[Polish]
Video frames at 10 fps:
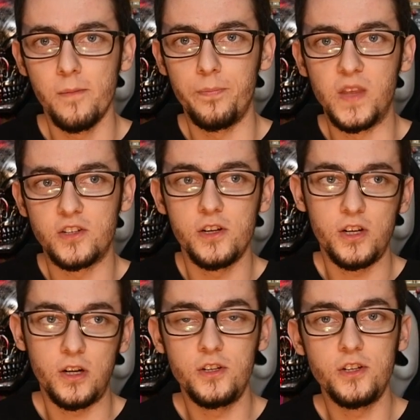jeżeli
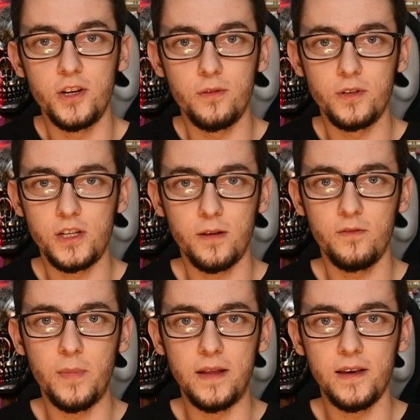śledzicie ją gdzieś tam
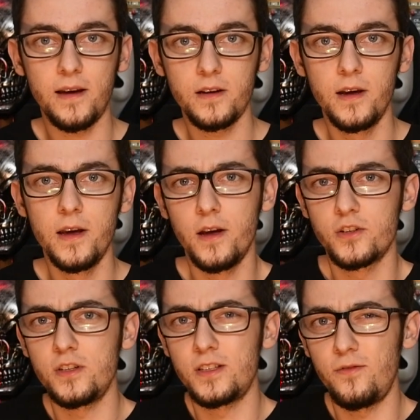w mediach,
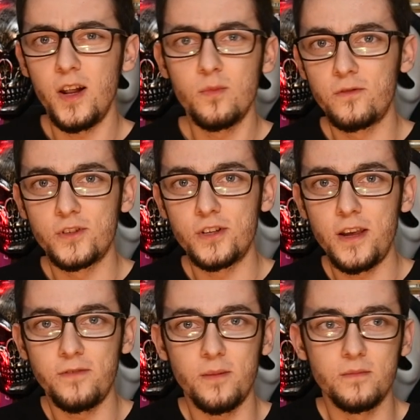czy z filmów, czy
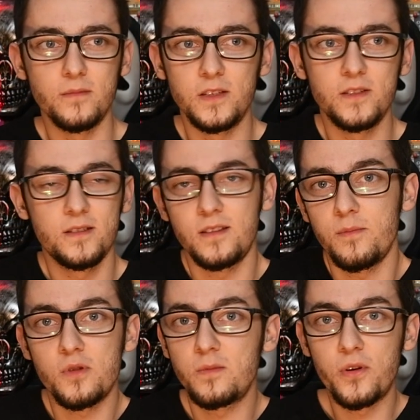nie wiem, z na
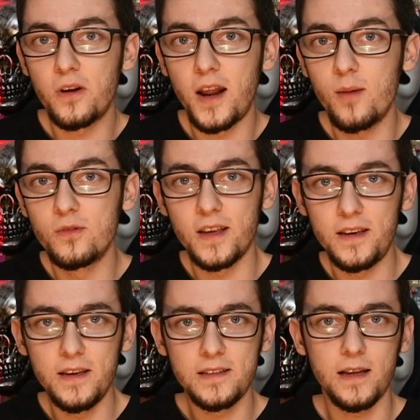przykład programu
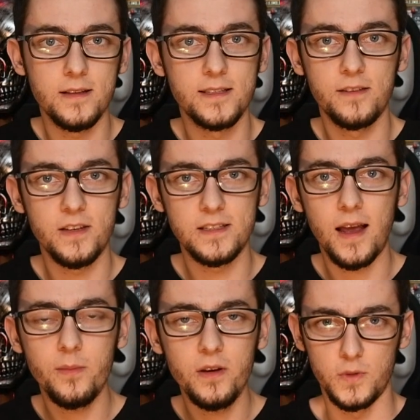taki jak Taniec z
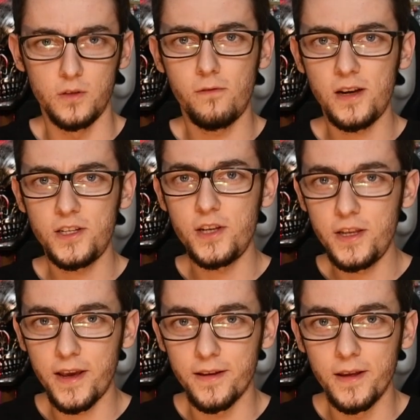Gwiazdami. No właśnie
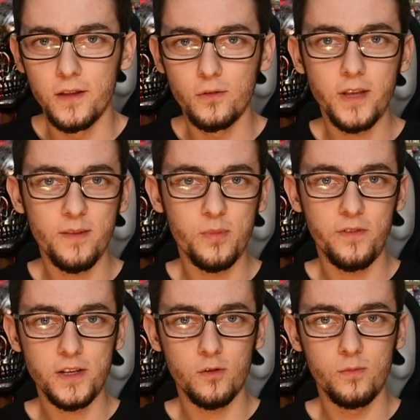nie. Tutaj
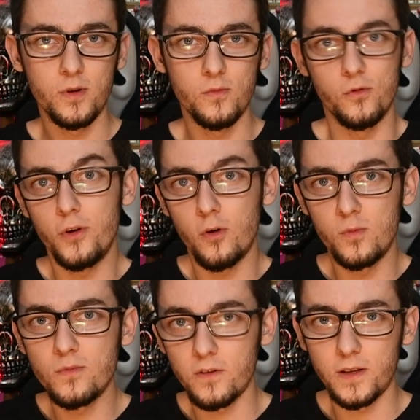powiedziałbym,
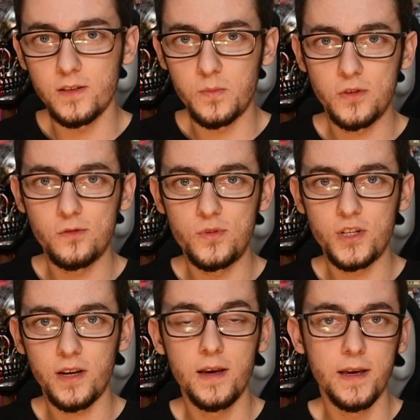ująłbym to w ten sposób,
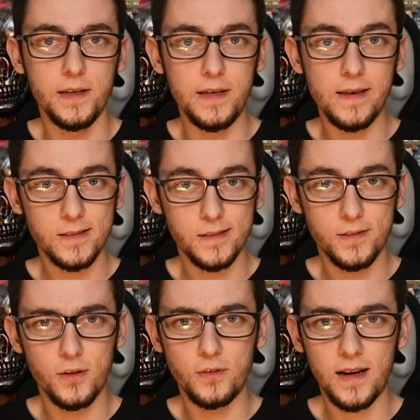że
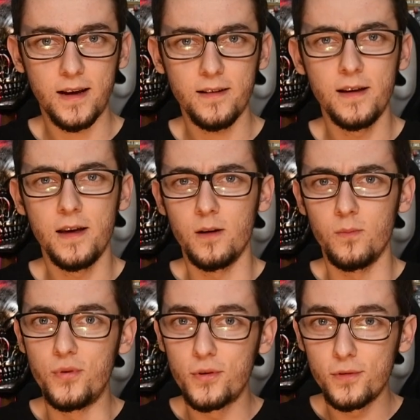jest to taka
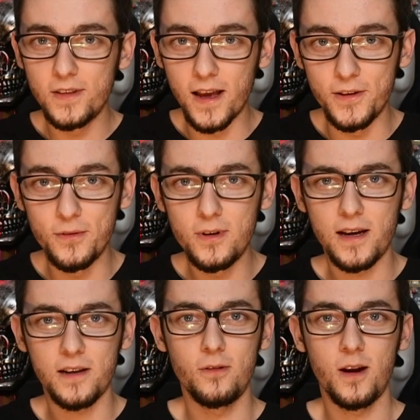brudna
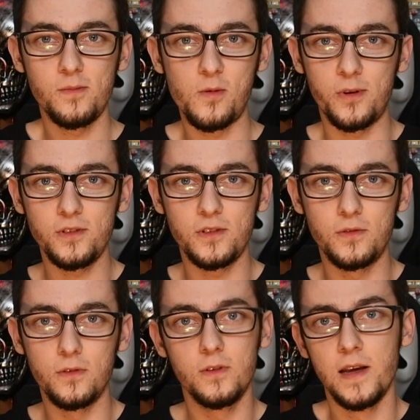Julka, która po
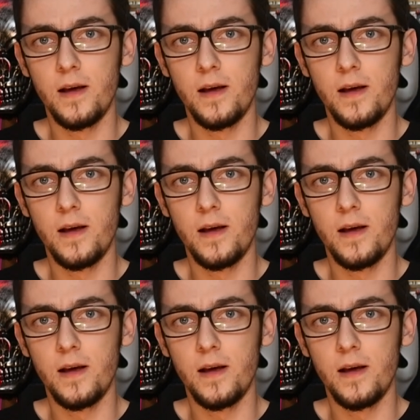prostu